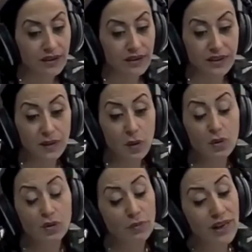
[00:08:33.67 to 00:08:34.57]
kitabı
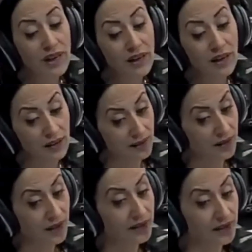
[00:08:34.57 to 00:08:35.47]
okumaya
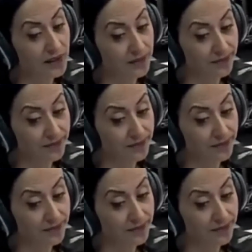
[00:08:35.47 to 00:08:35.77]
adadım.